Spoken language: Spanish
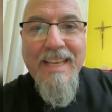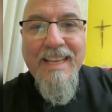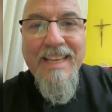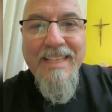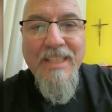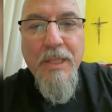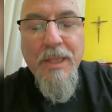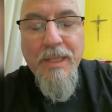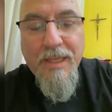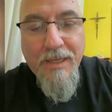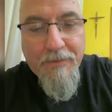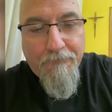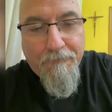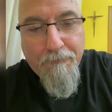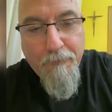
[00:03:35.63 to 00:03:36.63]
Es
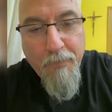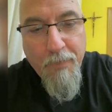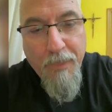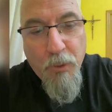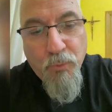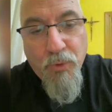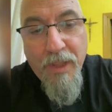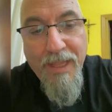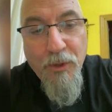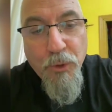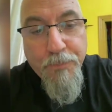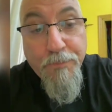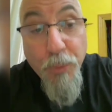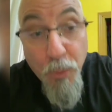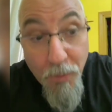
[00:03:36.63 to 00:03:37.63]
decir, uno de
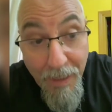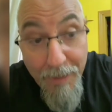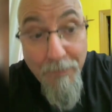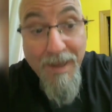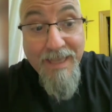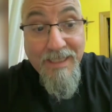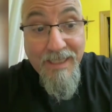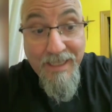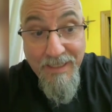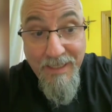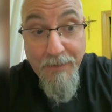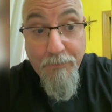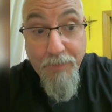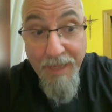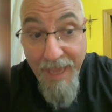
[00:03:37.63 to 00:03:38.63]
los problemas que
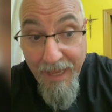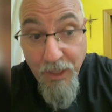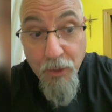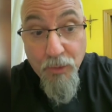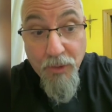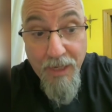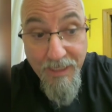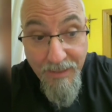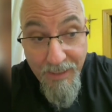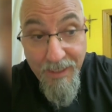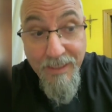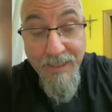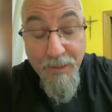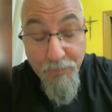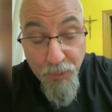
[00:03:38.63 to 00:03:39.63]
siempre hay con las
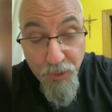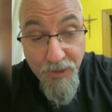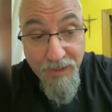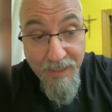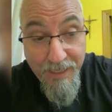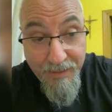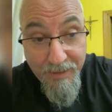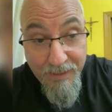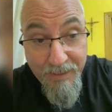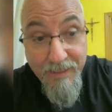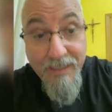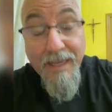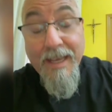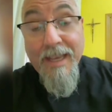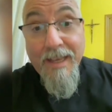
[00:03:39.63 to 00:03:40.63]
iglesias
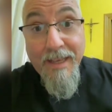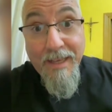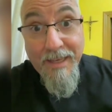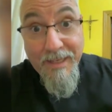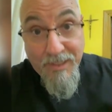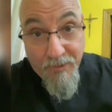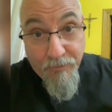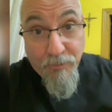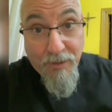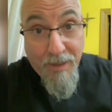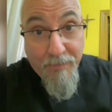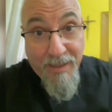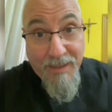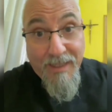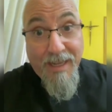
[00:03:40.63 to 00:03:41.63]
protestantes que se
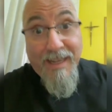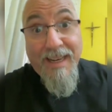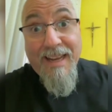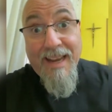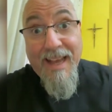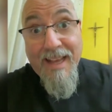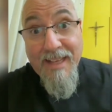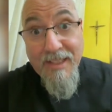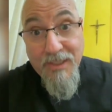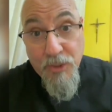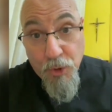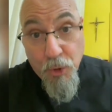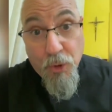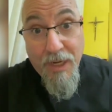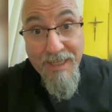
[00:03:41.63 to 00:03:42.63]
fundamentan en la
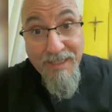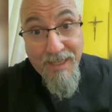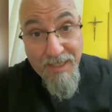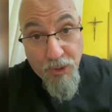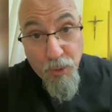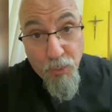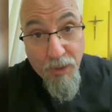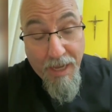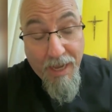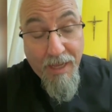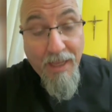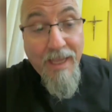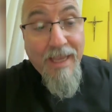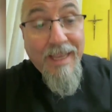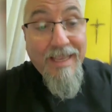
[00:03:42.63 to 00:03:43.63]
sola escritura
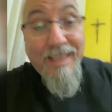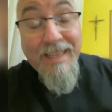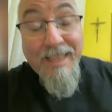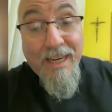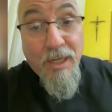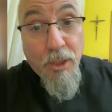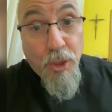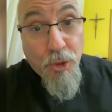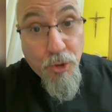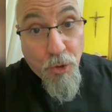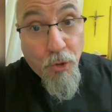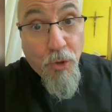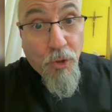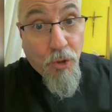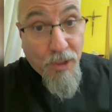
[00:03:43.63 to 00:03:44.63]
y en el
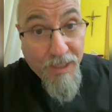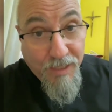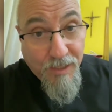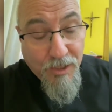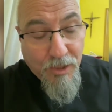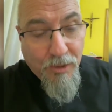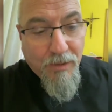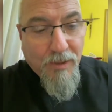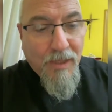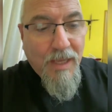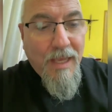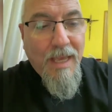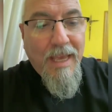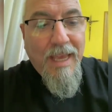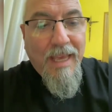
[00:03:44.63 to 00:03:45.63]
solo Cristo,
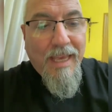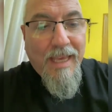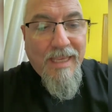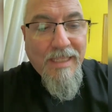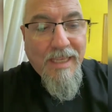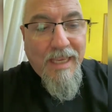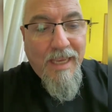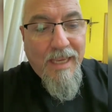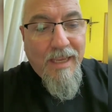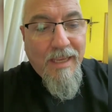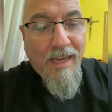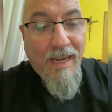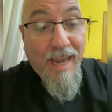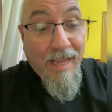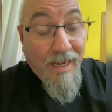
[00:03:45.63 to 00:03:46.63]
es que
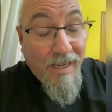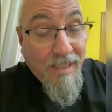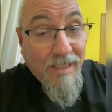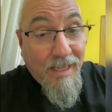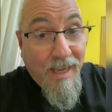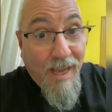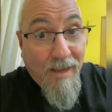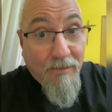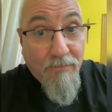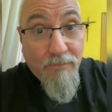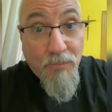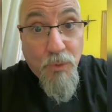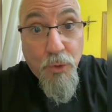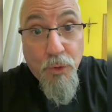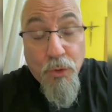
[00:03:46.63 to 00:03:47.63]
la Iglesia
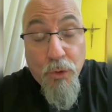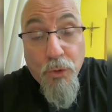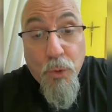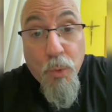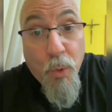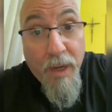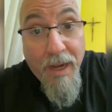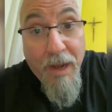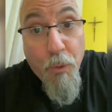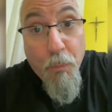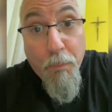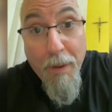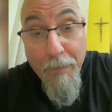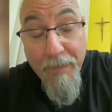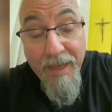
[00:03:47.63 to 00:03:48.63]
no juega
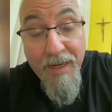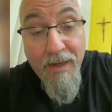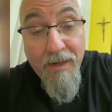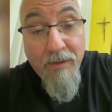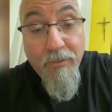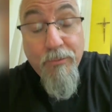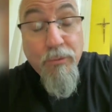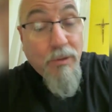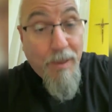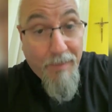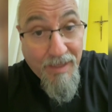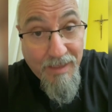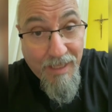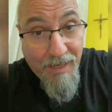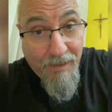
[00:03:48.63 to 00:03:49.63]
un papel
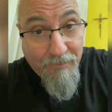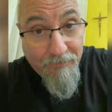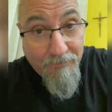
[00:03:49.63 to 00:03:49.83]
fundamental,